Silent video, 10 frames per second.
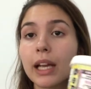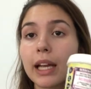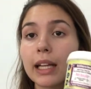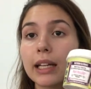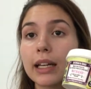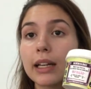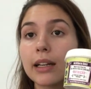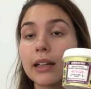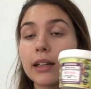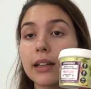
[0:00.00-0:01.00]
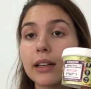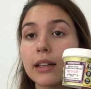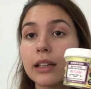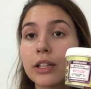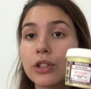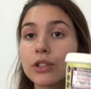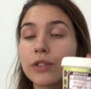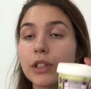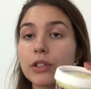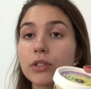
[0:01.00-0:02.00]
Ela deixa os
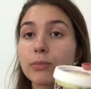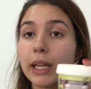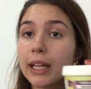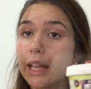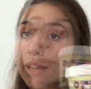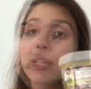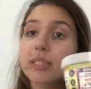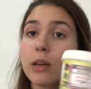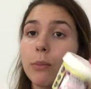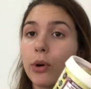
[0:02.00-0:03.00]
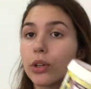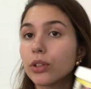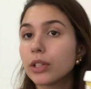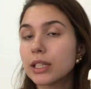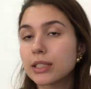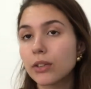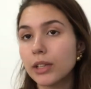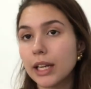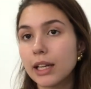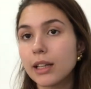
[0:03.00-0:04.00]
fios bem leves. nem um pouco a nutrição
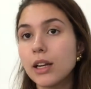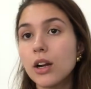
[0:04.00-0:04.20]
dela.